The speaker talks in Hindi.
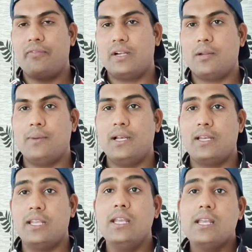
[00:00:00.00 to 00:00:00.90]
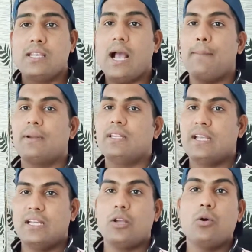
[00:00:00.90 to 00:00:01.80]
कंफर्टेबिलिटी यहाँ पर
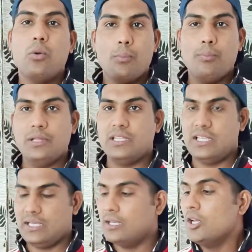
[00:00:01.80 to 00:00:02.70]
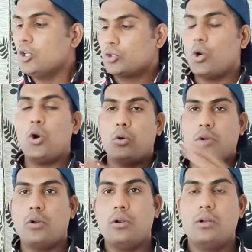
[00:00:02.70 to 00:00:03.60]
देखने को मिलती है तो
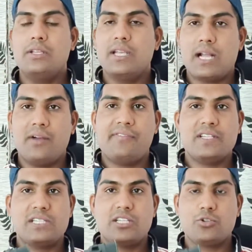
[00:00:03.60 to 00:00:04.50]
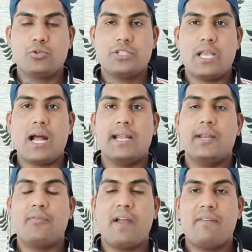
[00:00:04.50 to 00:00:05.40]
ओवरऑल ये काफ़ी अच्छे शूज़ हैं
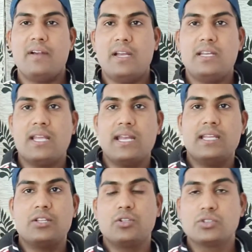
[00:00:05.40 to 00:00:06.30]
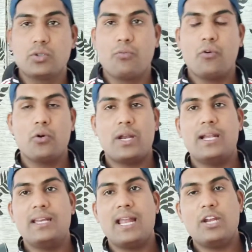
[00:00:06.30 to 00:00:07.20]
अंडर 500 यानी कि दोस्तों
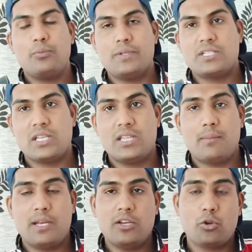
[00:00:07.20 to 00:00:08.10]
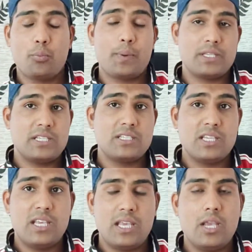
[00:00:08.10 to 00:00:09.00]
499 रुपीस के अंदर मैंने इनको परचेज
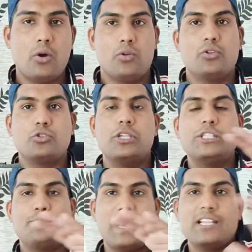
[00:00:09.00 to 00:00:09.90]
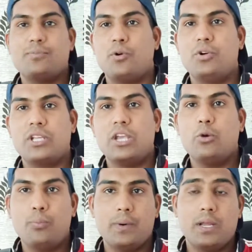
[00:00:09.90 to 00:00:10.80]
किए हैं और दोस्तों इस प्राइस पॉइंट के
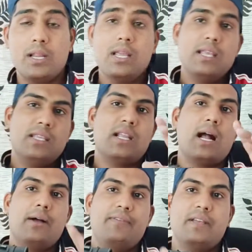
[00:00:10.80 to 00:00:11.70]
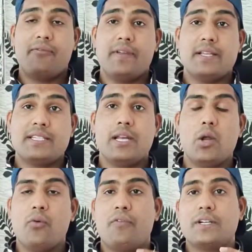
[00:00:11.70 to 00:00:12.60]
ऊपर ये काफ़ी काफ़ी अच्छे
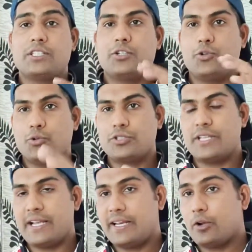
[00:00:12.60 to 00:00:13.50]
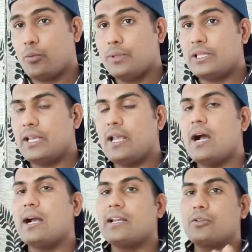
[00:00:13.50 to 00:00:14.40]
लोफर्स शूज़ देखने को मिलते हैं
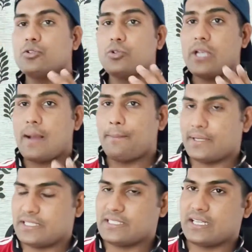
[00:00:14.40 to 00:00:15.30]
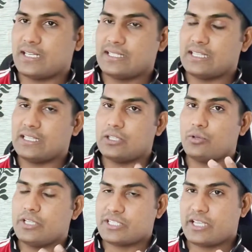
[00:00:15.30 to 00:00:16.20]
अगर दोस्तों ये आप परचेज करना चाहते हैं
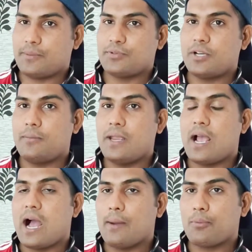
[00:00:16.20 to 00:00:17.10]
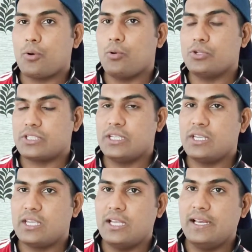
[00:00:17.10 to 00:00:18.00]
तो डिस्क्रिप्शन में आपको
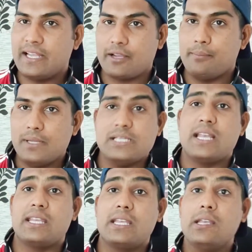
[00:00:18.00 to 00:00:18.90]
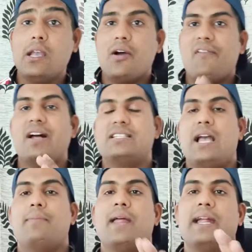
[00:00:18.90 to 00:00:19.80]
स्क्रीन की लिंक मिल जाएगी वहाँ से
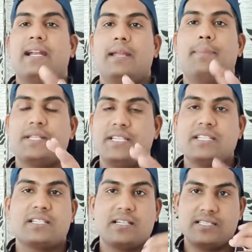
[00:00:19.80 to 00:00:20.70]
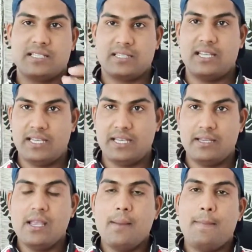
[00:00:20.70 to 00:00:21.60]
आप डायरेक्टली परचेज कर सकते
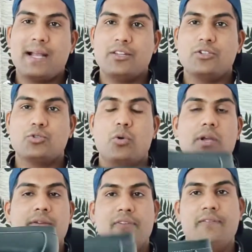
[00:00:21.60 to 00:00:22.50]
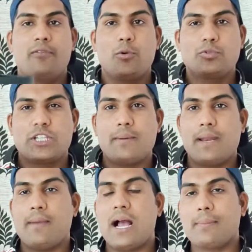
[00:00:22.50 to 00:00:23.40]
हैं बाकी दोस्तों इन फ्लिप फ्लॉप्स के
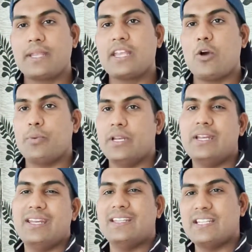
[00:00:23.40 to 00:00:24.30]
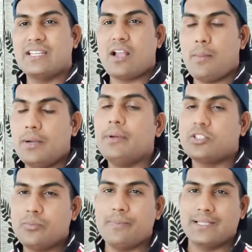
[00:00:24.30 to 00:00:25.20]
बारे में आपकी क्या ओपिनियन है नीचे कमेंट
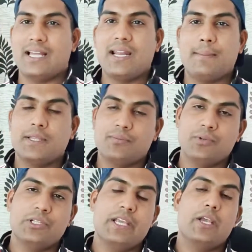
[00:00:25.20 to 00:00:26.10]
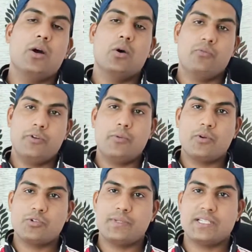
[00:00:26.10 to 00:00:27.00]
बॉक्स में बताना मत भूलिए और वीडियो
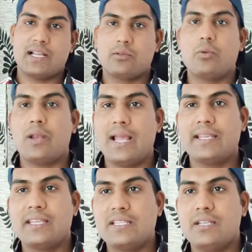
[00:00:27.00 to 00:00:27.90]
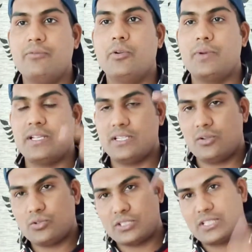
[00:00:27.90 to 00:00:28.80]
में कुछ भी अच्छा लगा तो लाइक कीजिए वीडियो बनाए
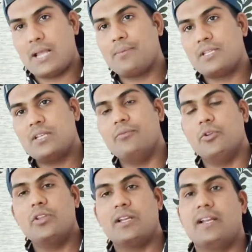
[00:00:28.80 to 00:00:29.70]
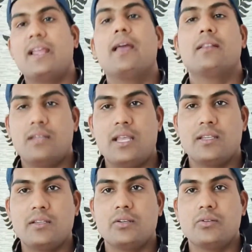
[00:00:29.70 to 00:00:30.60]
चैनल को सब्सक्राइब कीजिए वीडियो देखने के लिए
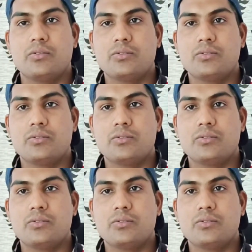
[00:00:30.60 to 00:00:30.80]
थैंक यू